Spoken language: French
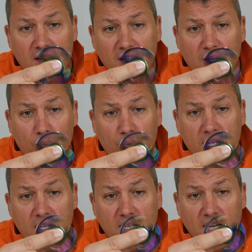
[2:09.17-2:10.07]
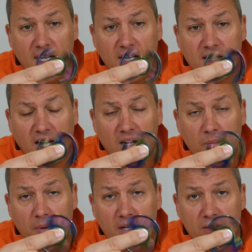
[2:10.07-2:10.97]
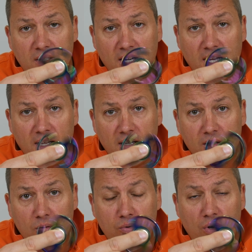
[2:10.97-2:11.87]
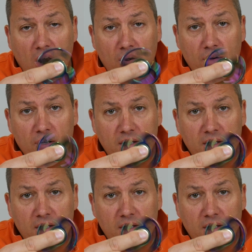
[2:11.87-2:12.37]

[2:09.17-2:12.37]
Et puis, il est trempé dans la couleur,